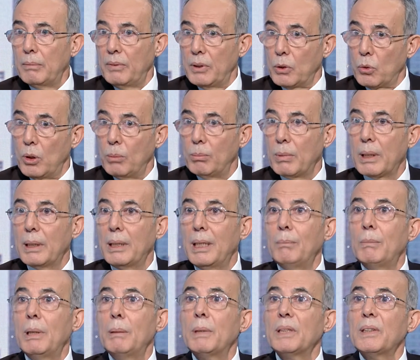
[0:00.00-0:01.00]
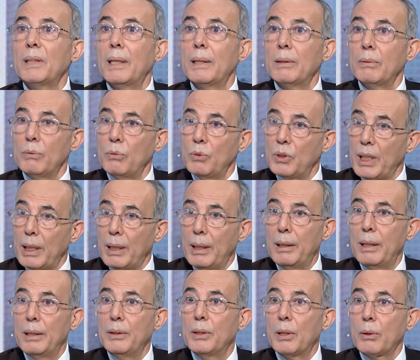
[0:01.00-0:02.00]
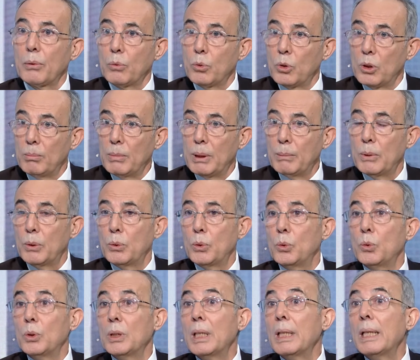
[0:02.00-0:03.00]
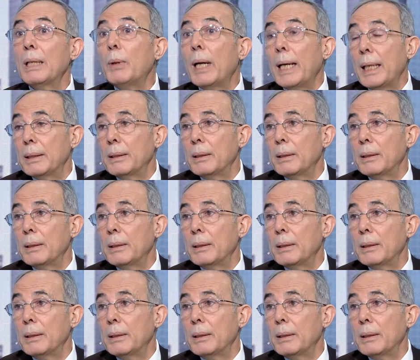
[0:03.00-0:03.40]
في كل مره نعمل مسحه زرع للجرثومه موجوده نعم. واحد